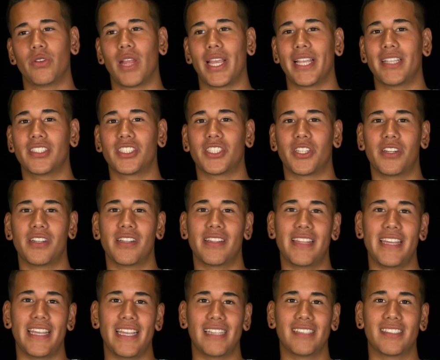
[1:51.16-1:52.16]
ich Probleme
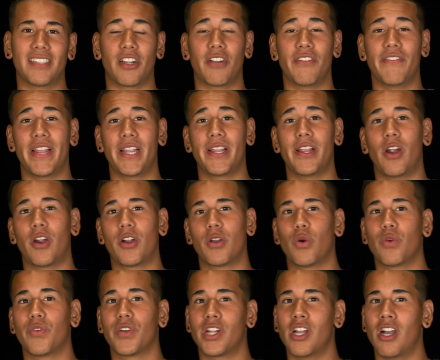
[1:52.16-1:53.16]
hätte, wäre sie nicht mehr für
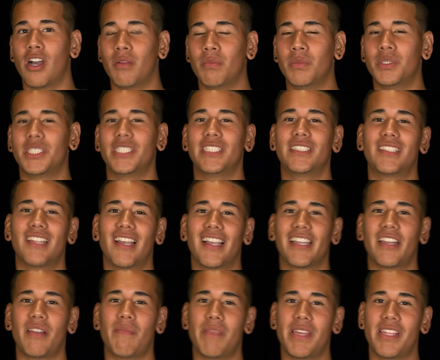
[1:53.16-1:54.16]
mich da.
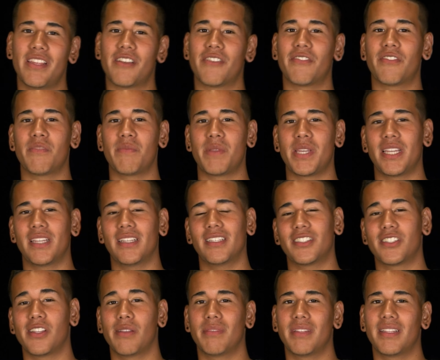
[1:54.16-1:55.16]
Dabei habe ich
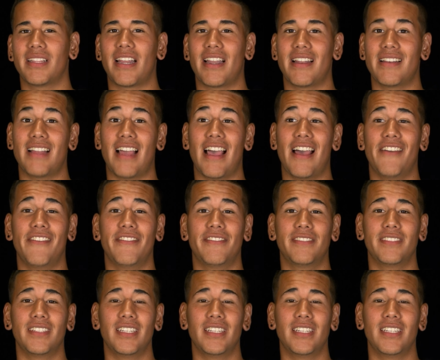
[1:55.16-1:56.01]
mich schon so daran gewöhnt.